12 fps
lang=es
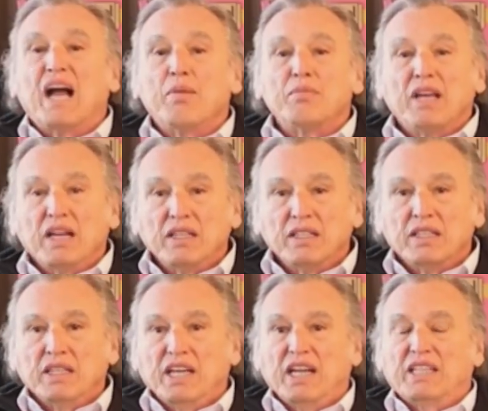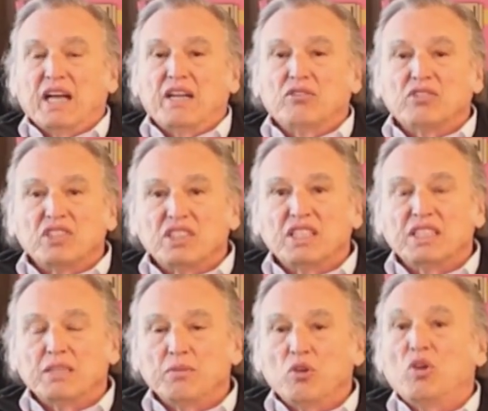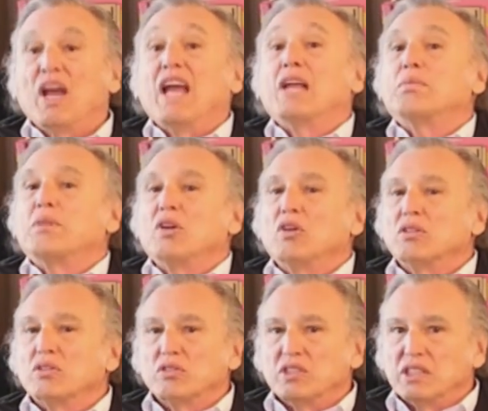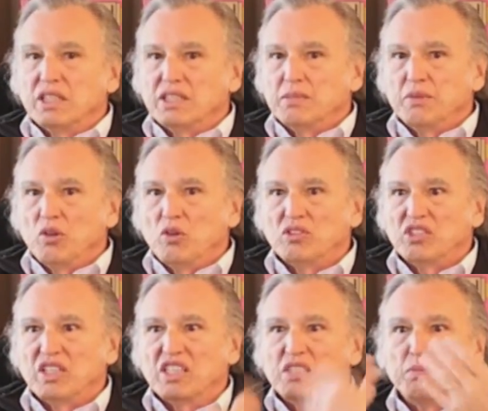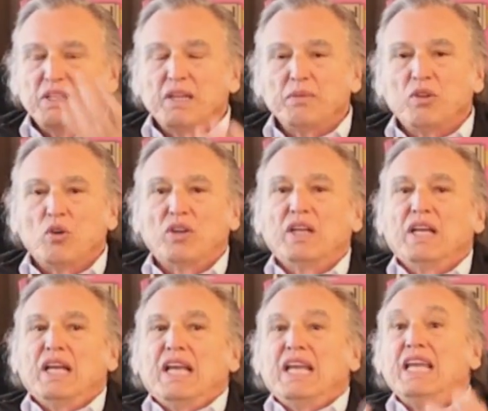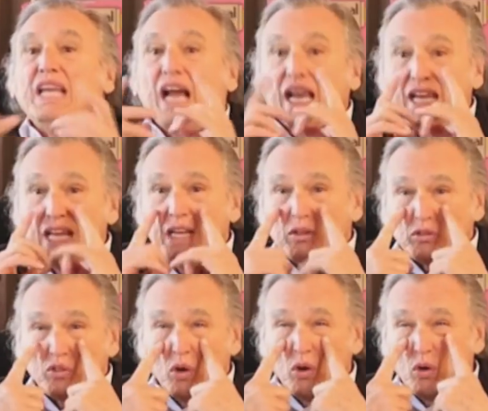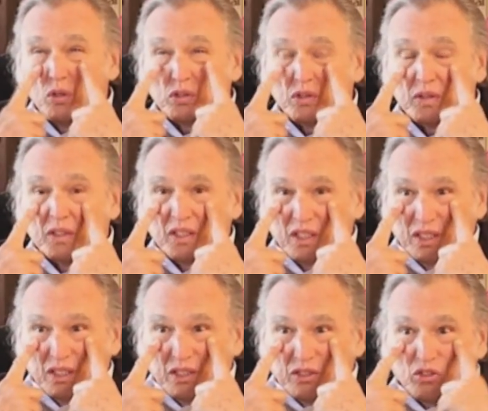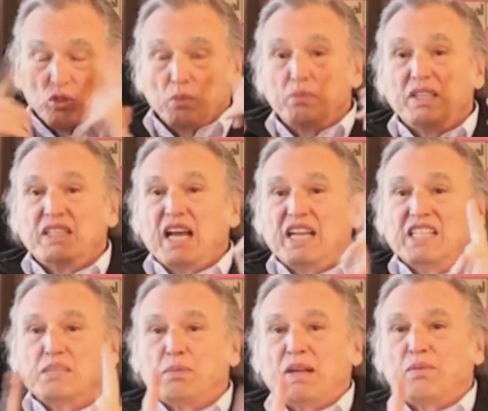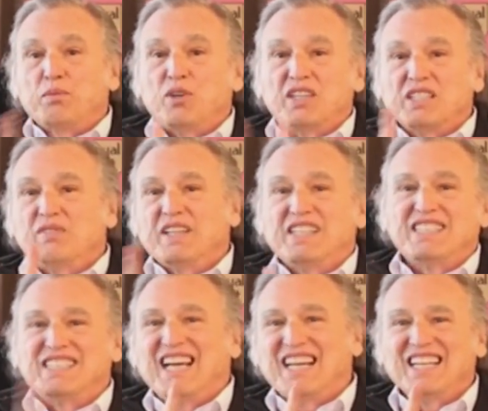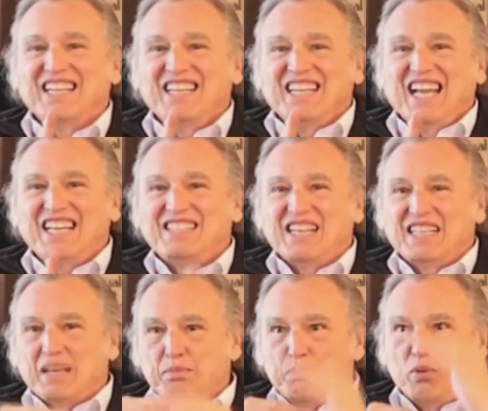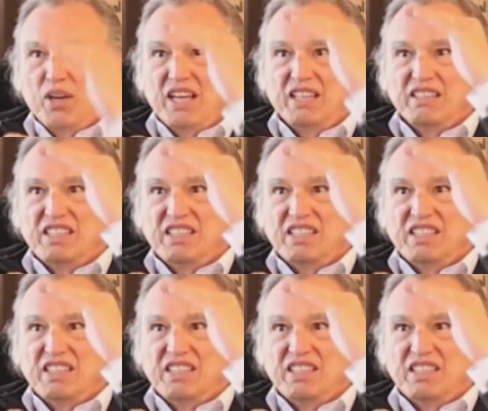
cambia el carro se siente mejor, el piloto se siente mejor, se respira mejor. Y ahí los ojos son vitales para poder diferenciar entre el que puede